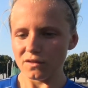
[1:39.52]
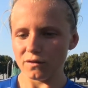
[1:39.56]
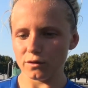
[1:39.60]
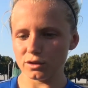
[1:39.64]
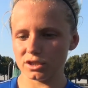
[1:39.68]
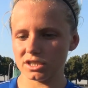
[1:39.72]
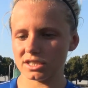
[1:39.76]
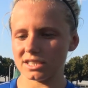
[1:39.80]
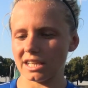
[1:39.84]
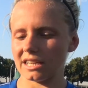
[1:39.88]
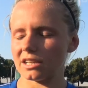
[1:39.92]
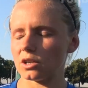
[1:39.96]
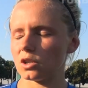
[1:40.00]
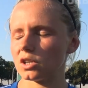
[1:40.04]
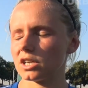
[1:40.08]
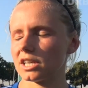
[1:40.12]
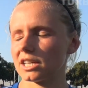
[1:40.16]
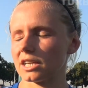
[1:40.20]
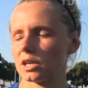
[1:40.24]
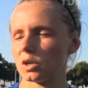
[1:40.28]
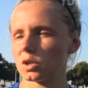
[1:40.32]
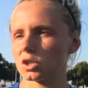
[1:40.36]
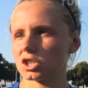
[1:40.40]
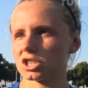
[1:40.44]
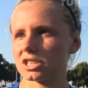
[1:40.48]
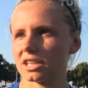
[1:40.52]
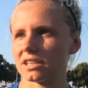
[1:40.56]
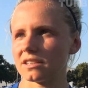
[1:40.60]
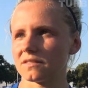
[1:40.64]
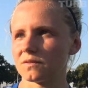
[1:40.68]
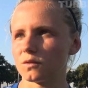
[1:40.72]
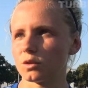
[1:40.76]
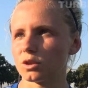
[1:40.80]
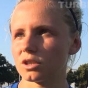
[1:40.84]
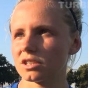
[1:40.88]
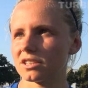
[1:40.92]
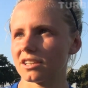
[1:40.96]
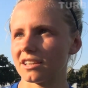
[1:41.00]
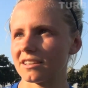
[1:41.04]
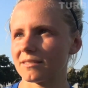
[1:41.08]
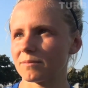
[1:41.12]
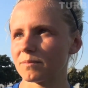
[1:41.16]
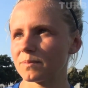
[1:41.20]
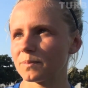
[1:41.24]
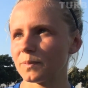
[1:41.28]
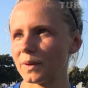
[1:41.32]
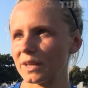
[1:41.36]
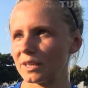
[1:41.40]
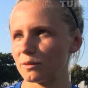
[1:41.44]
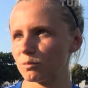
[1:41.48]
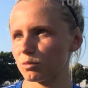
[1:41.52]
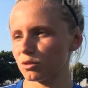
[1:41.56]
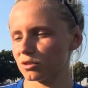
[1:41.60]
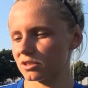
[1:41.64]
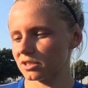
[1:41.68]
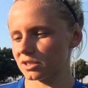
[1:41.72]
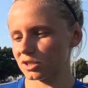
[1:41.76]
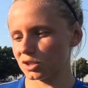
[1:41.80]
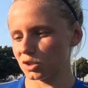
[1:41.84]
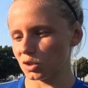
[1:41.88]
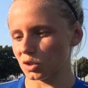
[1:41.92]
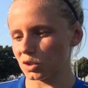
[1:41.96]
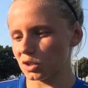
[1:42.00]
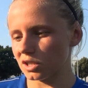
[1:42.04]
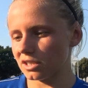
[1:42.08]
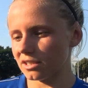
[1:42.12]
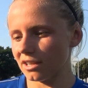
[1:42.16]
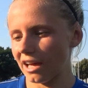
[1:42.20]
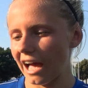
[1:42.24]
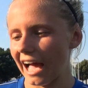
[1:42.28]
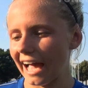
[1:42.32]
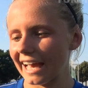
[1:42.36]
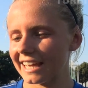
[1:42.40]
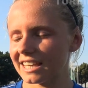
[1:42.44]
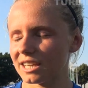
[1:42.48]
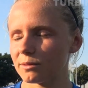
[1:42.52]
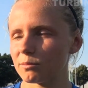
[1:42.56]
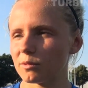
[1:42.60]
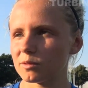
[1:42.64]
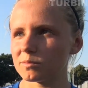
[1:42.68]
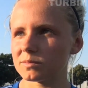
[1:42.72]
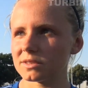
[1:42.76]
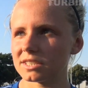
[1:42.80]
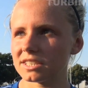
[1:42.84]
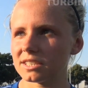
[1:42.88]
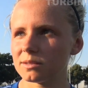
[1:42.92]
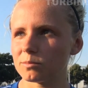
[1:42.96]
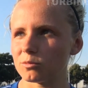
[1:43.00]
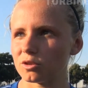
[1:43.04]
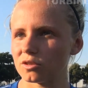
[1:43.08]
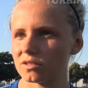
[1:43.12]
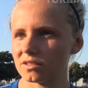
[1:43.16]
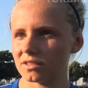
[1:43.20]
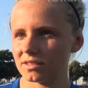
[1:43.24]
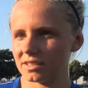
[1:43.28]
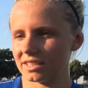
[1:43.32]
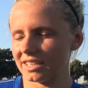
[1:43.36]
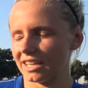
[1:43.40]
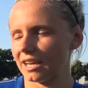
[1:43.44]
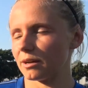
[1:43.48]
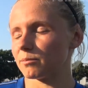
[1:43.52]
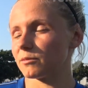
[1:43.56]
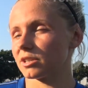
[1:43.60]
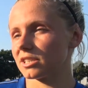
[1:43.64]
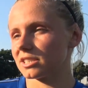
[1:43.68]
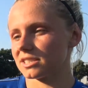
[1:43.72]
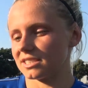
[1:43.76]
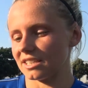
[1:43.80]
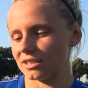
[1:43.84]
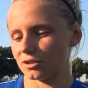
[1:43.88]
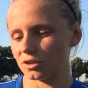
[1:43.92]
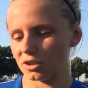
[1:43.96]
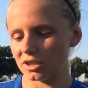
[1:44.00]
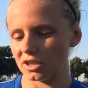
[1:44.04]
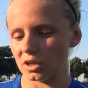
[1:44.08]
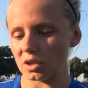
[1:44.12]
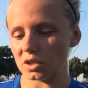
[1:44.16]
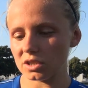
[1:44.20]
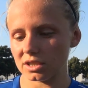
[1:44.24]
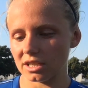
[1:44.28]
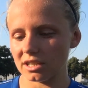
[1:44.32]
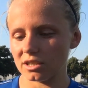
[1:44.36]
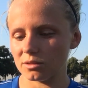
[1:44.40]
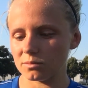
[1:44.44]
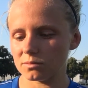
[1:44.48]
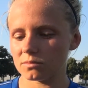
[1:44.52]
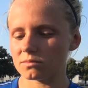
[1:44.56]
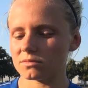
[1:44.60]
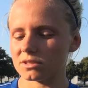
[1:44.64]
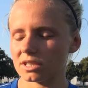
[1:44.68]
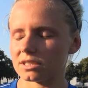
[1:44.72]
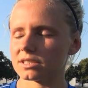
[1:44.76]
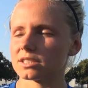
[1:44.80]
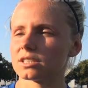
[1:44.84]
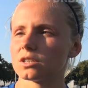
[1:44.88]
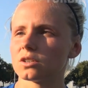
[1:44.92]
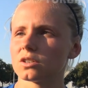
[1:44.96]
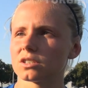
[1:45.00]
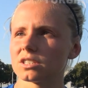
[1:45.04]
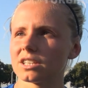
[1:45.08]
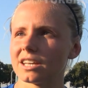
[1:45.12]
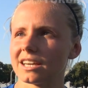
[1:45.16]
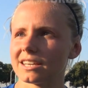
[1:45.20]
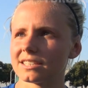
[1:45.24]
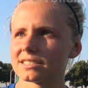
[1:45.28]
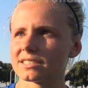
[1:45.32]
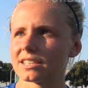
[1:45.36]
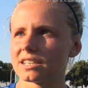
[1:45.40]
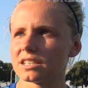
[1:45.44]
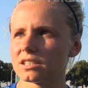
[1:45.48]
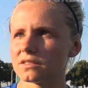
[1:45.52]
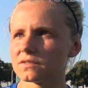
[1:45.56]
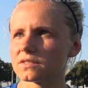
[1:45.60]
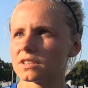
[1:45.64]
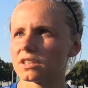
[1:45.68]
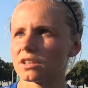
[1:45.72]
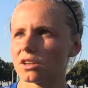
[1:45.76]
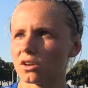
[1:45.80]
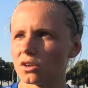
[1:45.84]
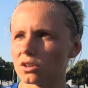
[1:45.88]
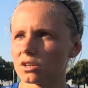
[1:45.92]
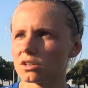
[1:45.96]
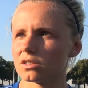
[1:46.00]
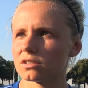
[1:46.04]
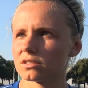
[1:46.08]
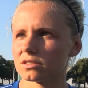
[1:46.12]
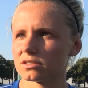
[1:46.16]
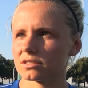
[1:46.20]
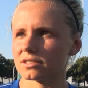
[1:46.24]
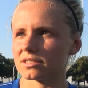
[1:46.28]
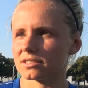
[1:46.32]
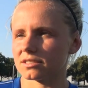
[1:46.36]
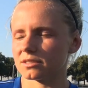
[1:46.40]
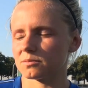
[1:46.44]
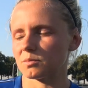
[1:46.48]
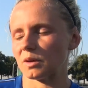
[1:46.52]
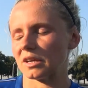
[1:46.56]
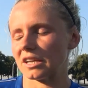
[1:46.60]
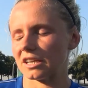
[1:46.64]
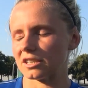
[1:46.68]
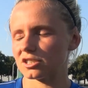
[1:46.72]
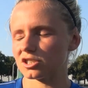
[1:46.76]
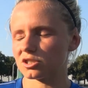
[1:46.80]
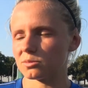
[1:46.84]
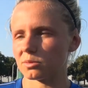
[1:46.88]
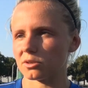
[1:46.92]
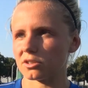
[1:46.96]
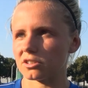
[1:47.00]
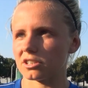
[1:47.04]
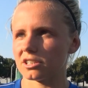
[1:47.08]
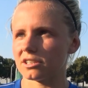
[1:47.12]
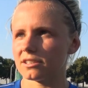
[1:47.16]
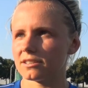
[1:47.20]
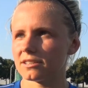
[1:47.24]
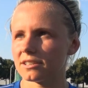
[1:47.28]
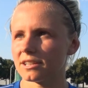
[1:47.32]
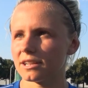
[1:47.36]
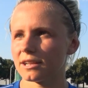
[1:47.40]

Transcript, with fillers: wird sich dann auch herausstellen, wo ich dann meine Position einnehme im Team. Und ja, mir geht es natürlich auch darum, dass ich auch in die erste Elf dann rück. Das ist mein Anspruch, ja.